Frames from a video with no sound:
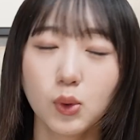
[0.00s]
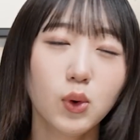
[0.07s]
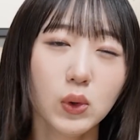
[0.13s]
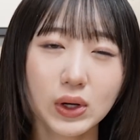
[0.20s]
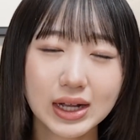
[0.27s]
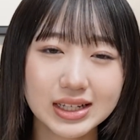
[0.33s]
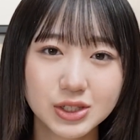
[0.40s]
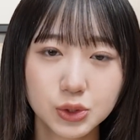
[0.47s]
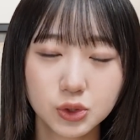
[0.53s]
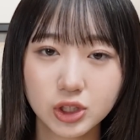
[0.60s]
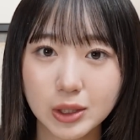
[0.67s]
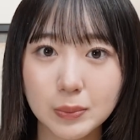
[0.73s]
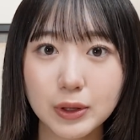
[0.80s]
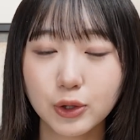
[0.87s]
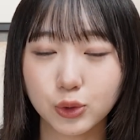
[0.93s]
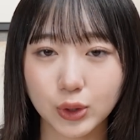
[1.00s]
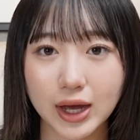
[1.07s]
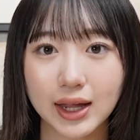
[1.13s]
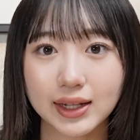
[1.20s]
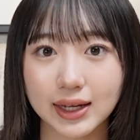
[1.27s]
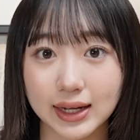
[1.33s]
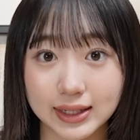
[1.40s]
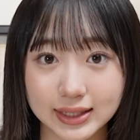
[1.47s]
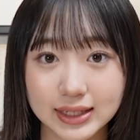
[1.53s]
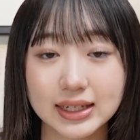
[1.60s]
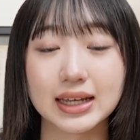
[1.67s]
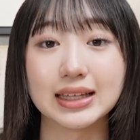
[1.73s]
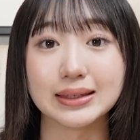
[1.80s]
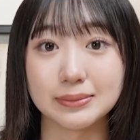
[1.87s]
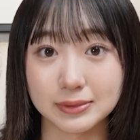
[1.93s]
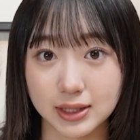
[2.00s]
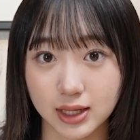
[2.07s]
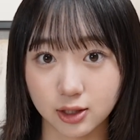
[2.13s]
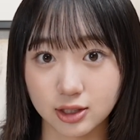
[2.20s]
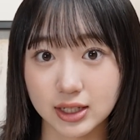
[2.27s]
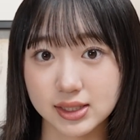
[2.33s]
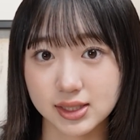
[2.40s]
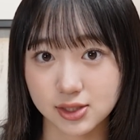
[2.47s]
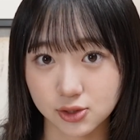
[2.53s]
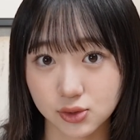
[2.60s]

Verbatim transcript: 動画上で見ると肌が綺麗に見えるらし